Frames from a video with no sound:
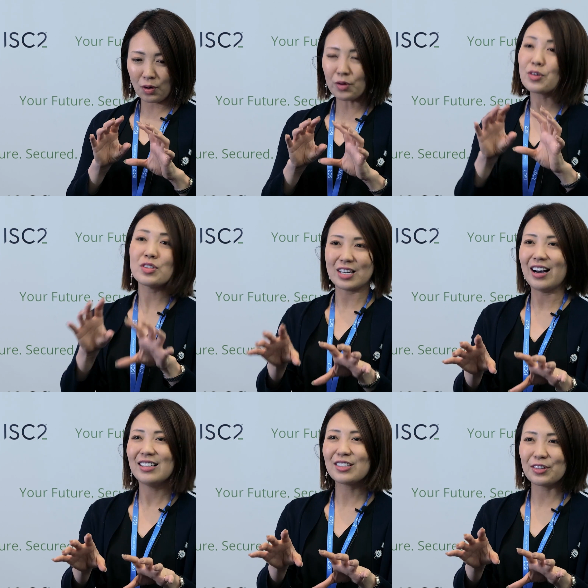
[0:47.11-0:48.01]
保有者
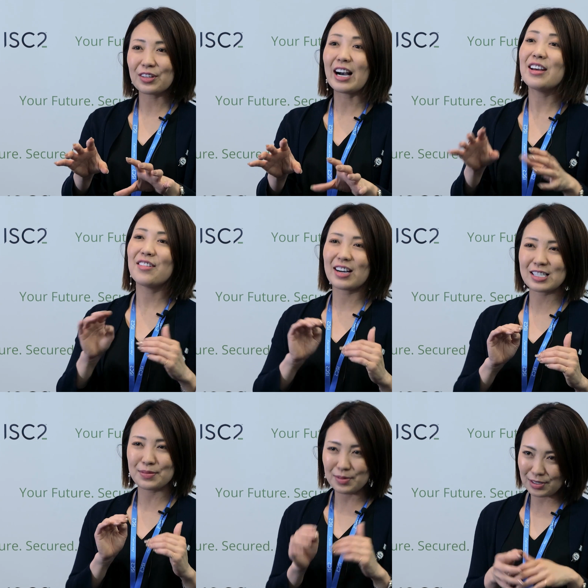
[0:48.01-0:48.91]
との会話が
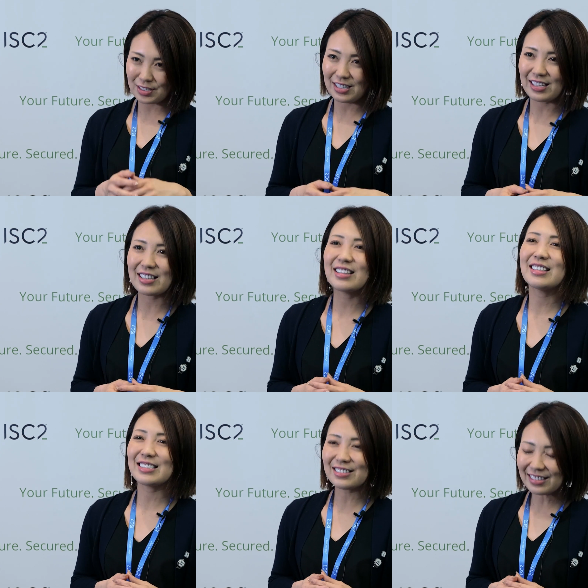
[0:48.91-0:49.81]
スムーズになったり
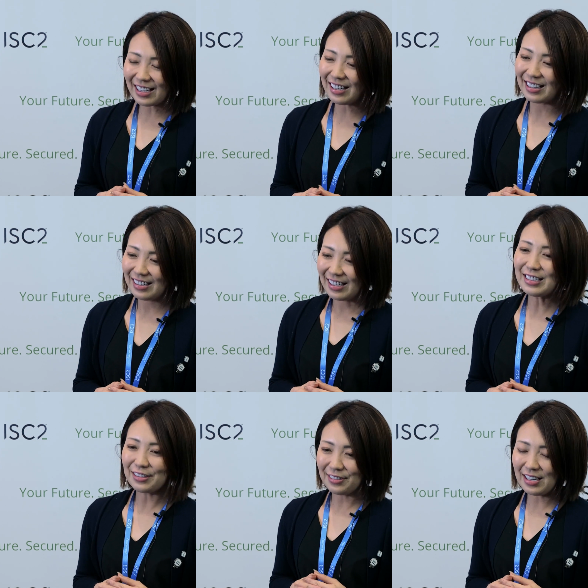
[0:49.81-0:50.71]
ですとかあ
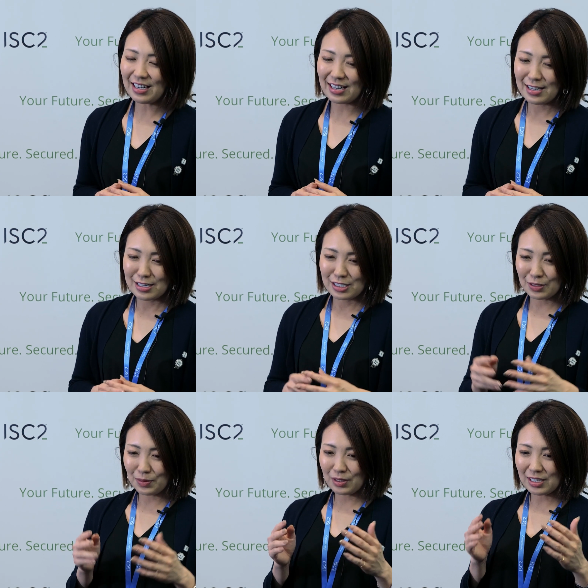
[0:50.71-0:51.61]
とは
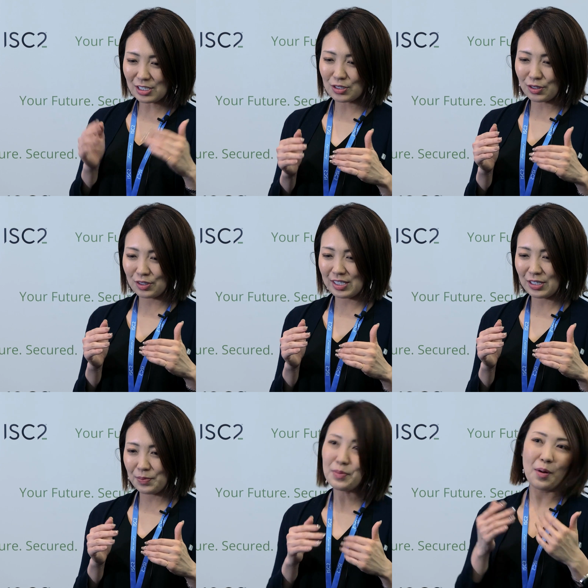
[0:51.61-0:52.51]
自分が所属してい
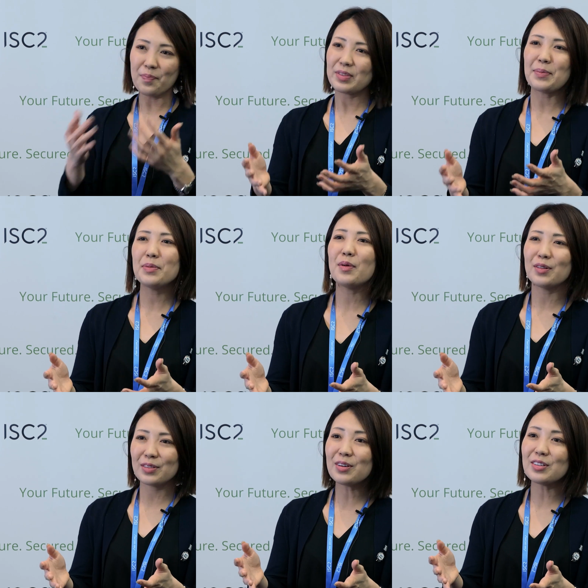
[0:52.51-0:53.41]
る部門他部
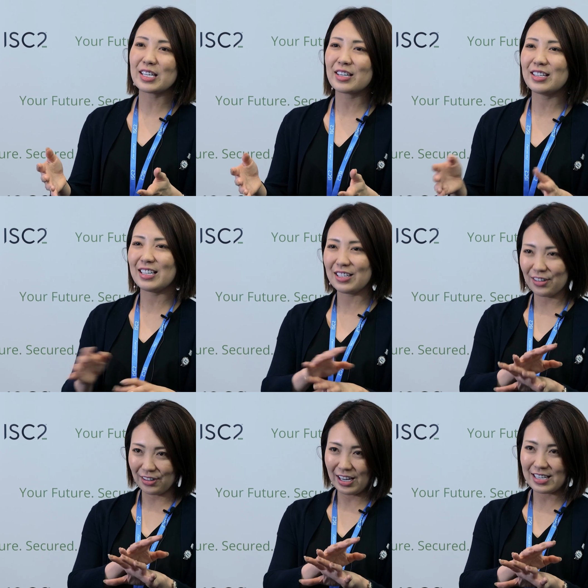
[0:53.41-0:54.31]
門のセキュリティ
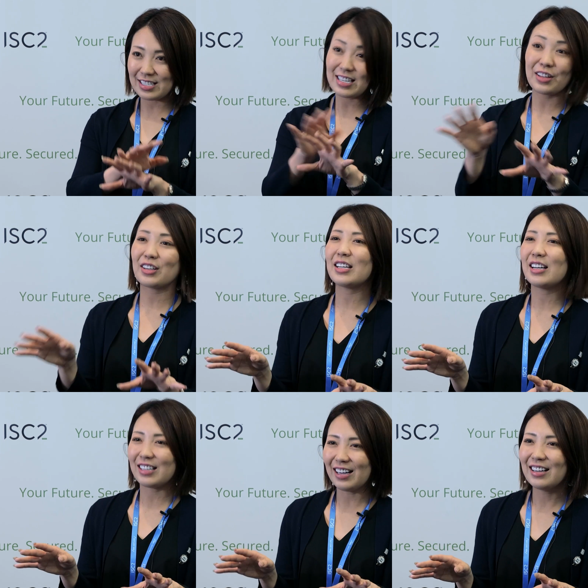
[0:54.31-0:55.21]
のエンジニアの
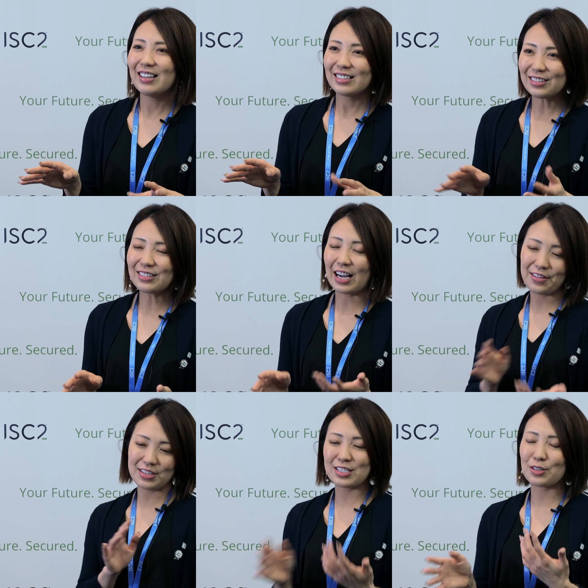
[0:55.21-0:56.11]
方々と
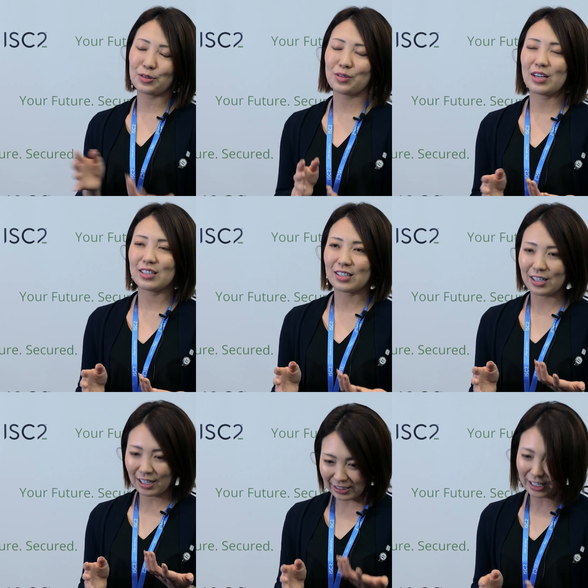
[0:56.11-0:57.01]
会話することが
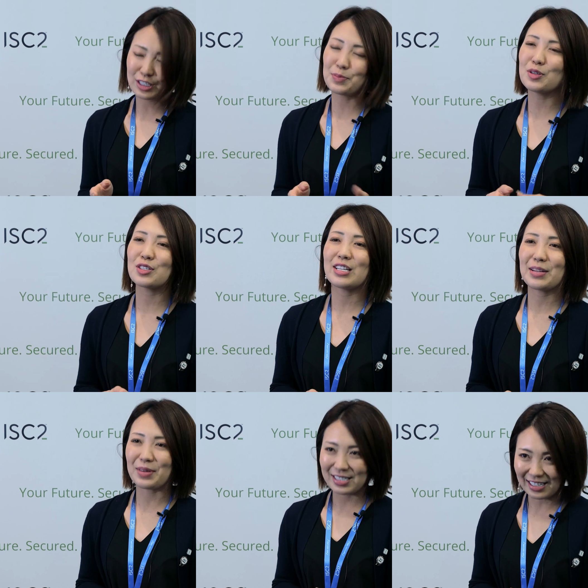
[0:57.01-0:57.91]
かなりスムーズにな
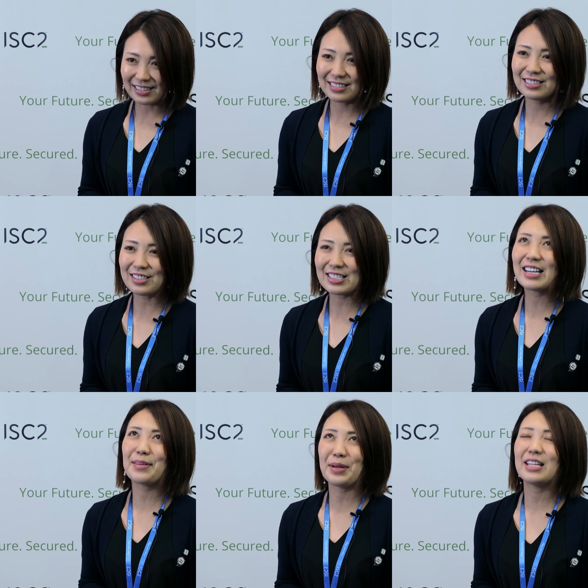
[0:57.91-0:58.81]
りました。そち
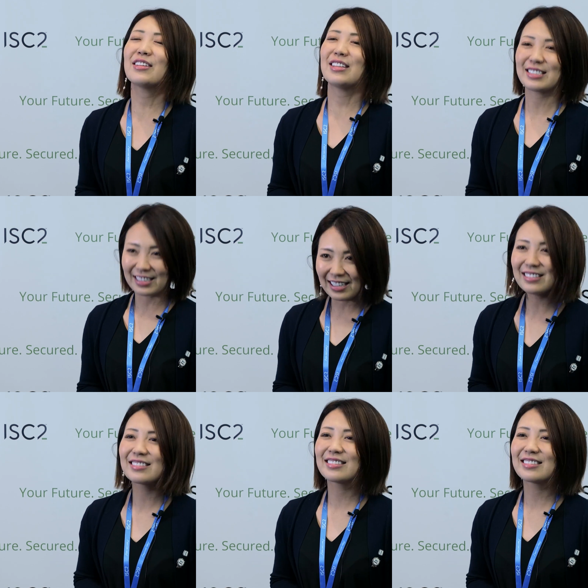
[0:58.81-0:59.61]
らがメリットですかね。